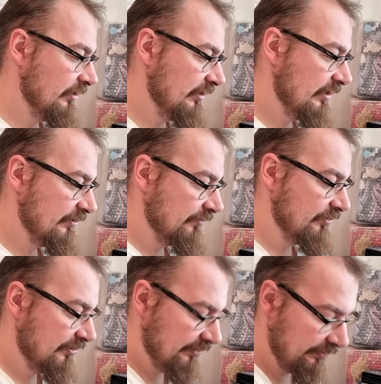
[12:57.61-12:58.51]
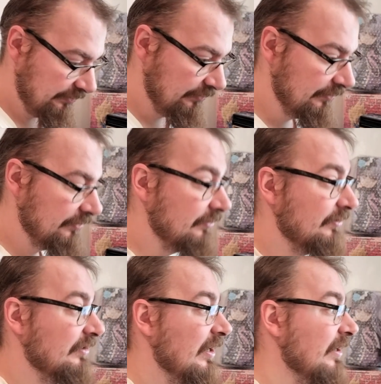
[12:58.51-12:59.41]
I lecąc yy,
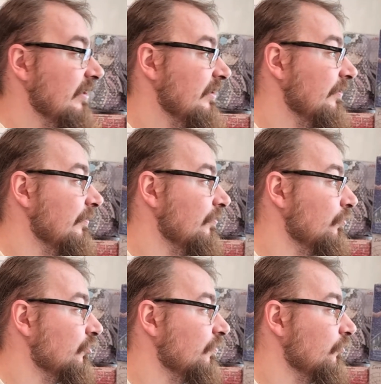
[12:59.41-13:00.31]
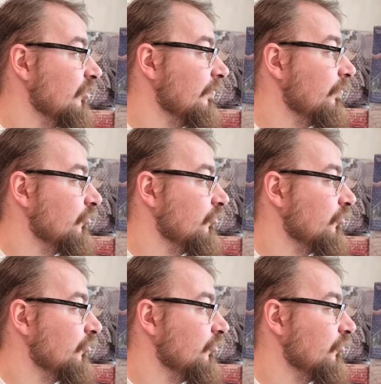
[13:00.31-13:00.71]
dalej już muszę